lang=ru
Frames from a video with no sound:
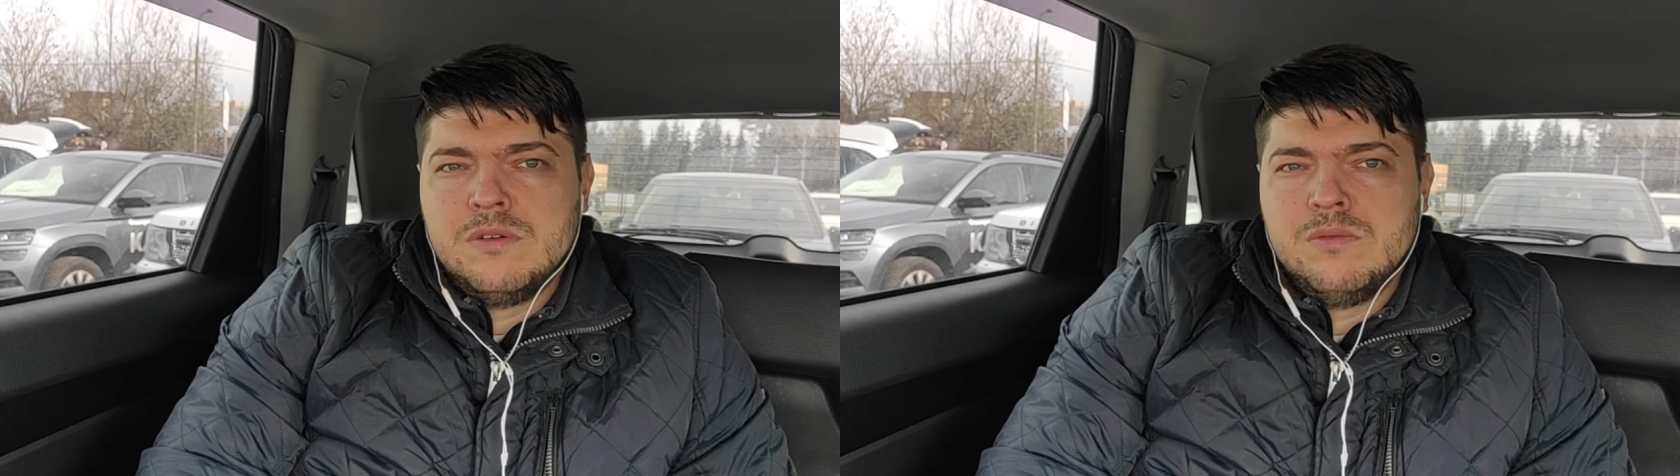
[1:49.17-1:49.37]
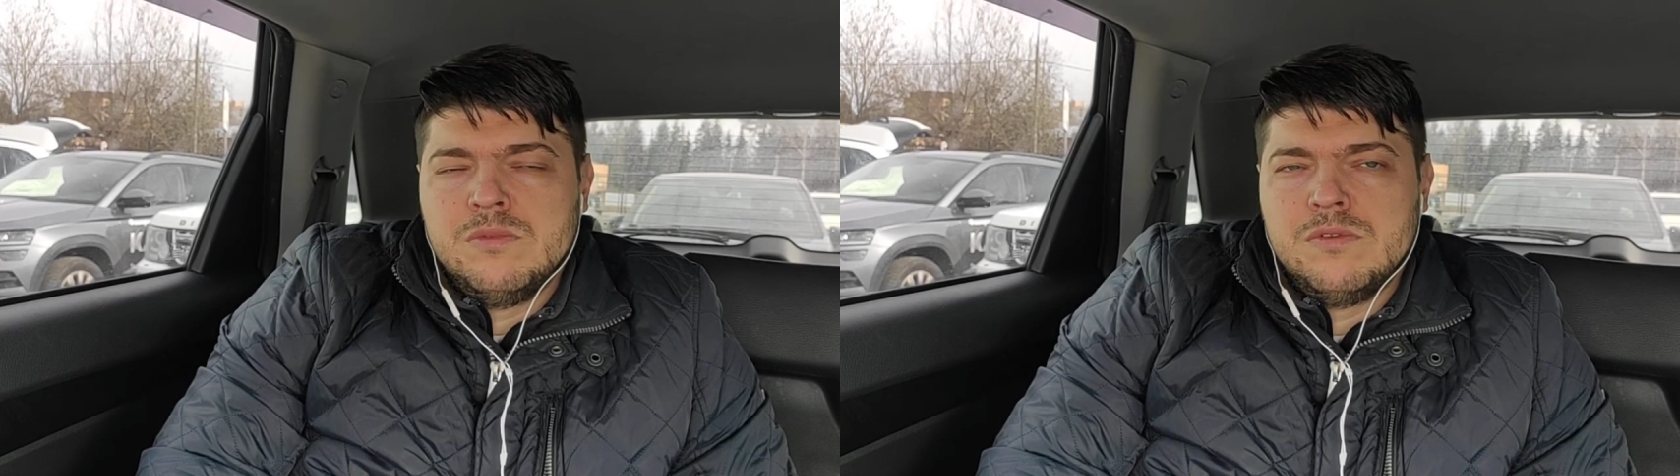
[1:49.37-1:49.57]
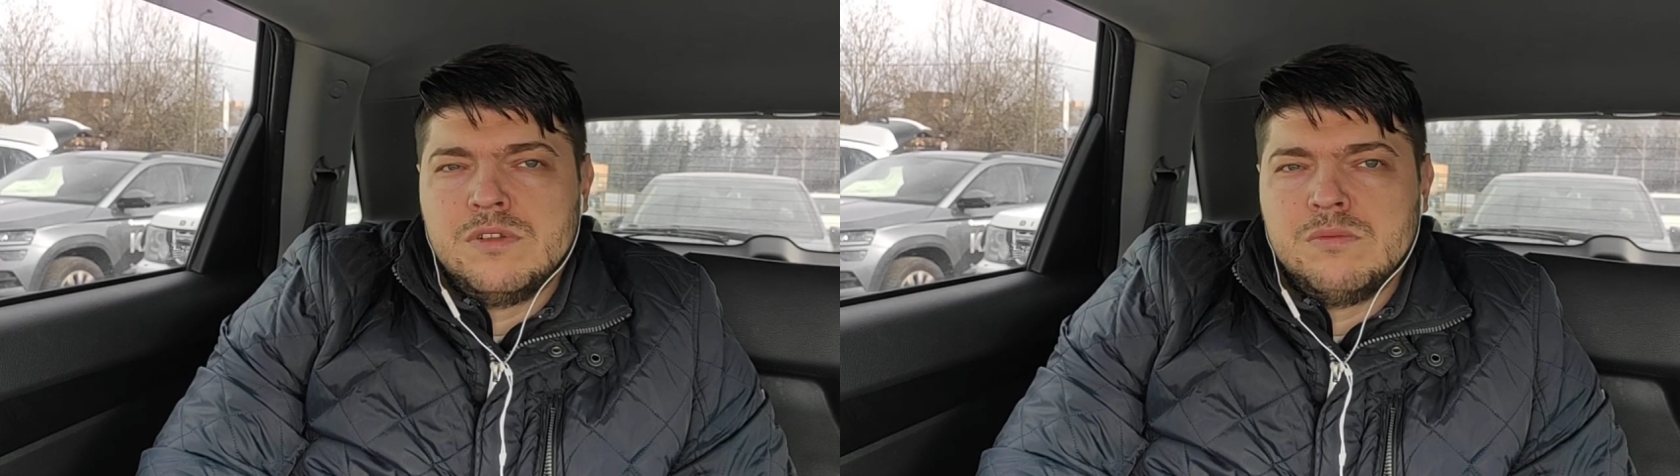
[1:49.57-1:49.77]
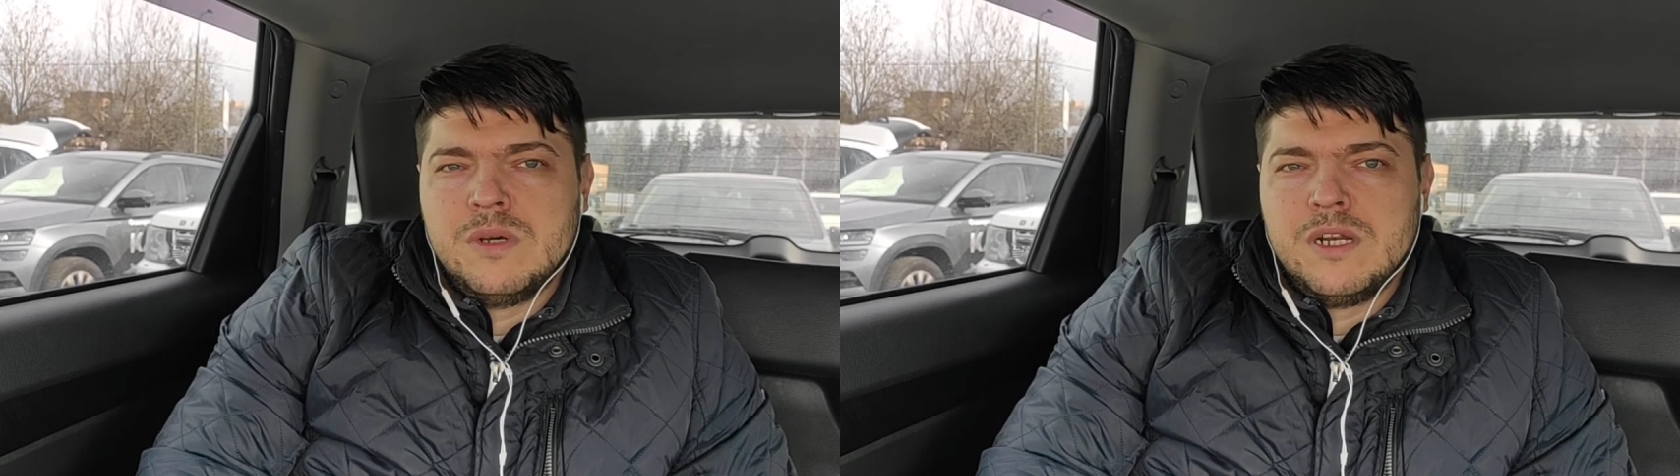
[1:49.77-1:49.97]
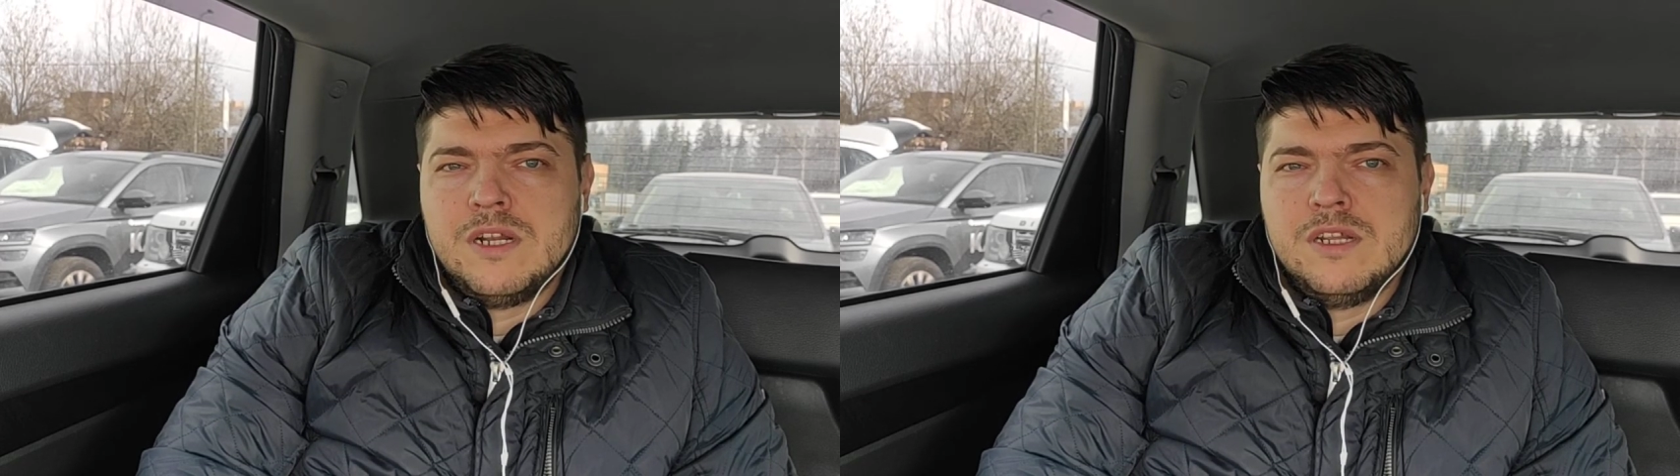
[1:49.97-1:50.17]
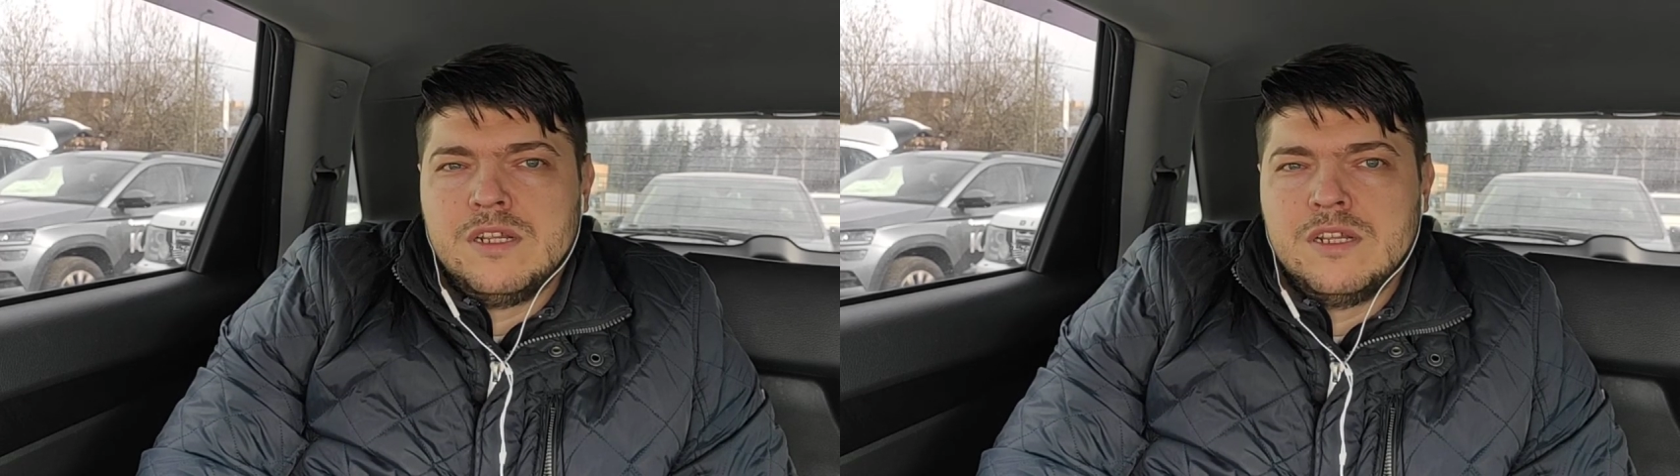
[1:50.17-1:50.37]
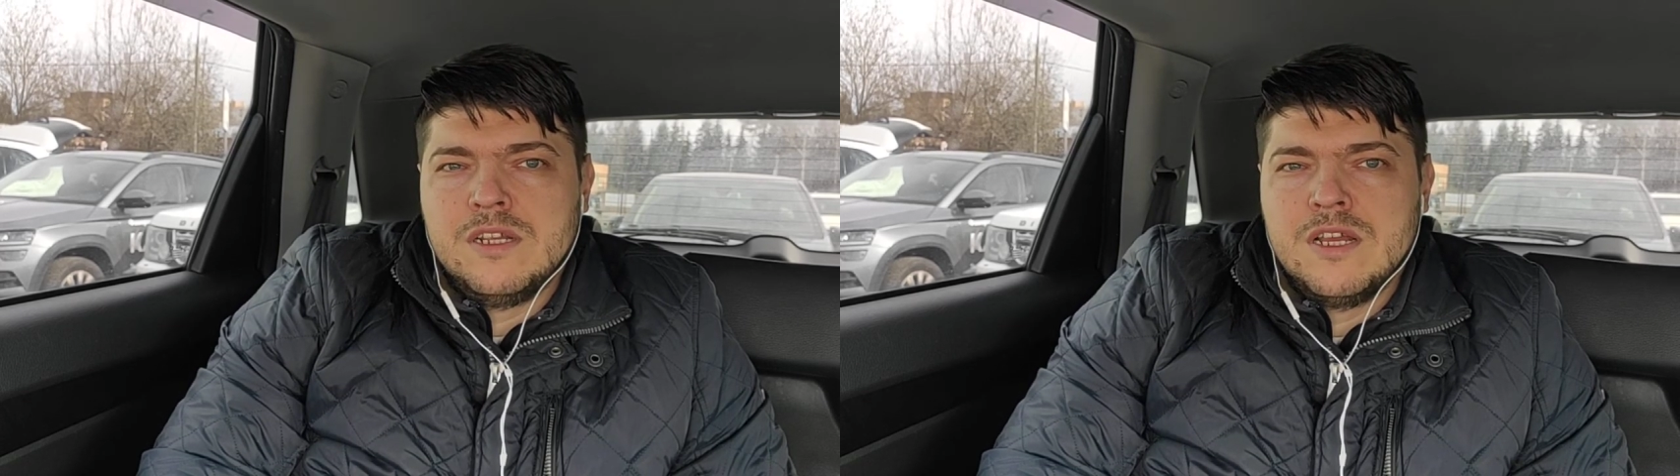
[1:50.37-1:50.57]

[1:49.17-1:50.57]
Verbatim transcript: умственно, морально.